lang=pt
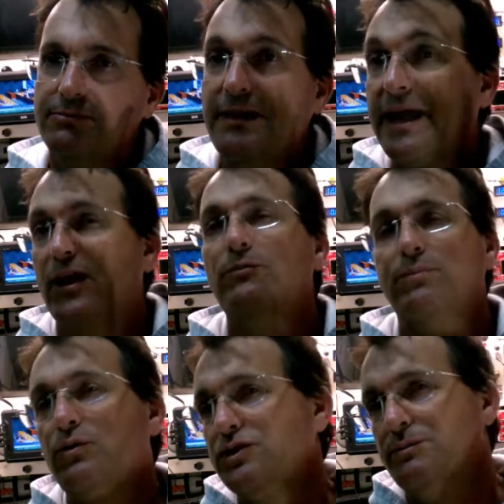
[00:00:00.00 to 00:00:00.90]
parar um
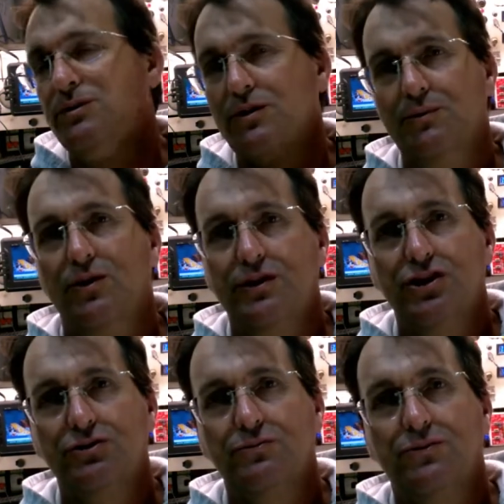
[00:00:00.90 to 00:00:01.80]
pouco, diminuir meu
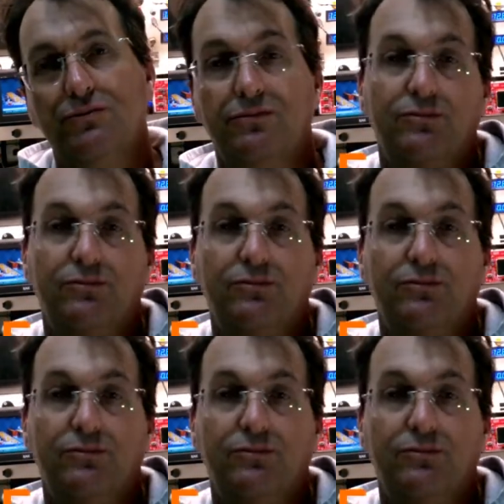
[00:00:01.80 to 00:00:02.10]
ritmo,